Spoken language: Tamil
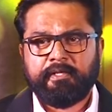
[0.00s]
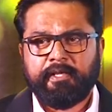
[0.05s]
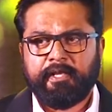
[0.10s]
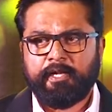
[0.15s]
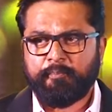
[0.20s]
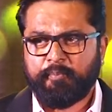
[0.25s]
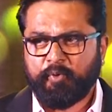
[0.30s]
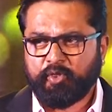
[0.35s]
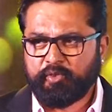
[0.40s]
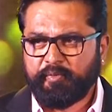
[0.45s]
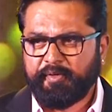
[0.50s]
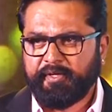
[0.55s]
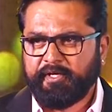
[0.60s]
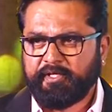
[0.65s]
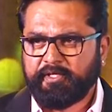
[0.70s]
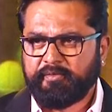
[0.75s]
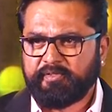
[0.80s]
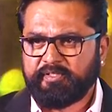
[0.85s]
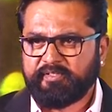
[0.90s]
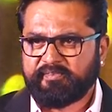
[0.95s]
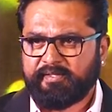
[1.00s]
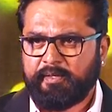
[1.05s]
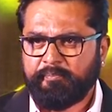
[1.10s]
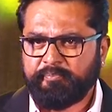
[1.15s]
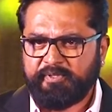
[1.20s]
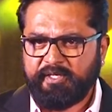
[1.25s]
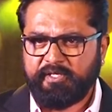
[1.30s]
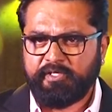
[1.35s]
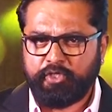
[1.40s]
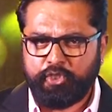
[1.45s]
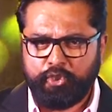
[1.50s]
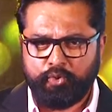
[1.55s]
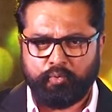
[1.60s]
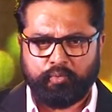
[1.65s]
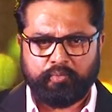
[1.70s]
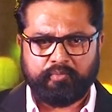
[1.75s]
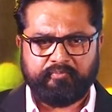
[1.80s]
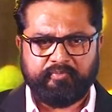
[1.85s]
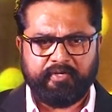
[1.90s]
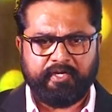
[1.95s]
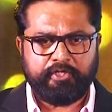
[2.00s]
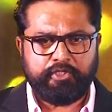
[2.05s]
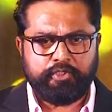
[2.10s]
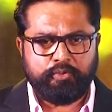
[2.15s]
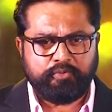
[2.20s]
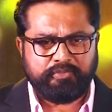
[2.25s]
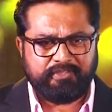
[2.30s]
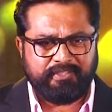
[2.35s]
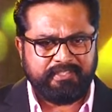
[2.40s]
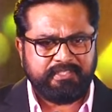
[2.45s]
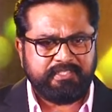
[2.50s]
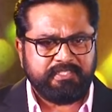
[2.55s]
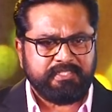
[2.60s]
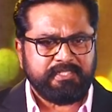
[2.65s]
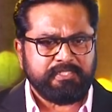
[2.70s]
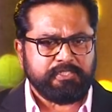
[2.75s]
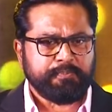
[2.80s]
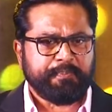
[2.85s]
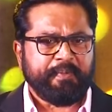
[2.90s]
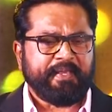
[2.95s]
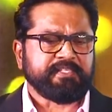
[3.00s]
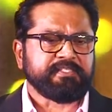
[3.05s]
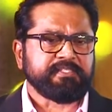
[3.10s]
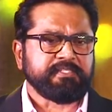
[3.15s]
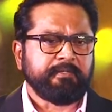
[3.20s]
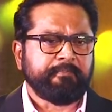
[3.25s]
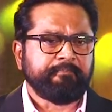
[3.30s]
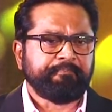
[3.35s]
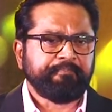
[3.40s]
என்னை பொறுத்த வரைக்கும் இதை வந்து சம்திங் நியூ வி ஹட் யூஸ் டிஜிட்டல் ஸ்பேஸ்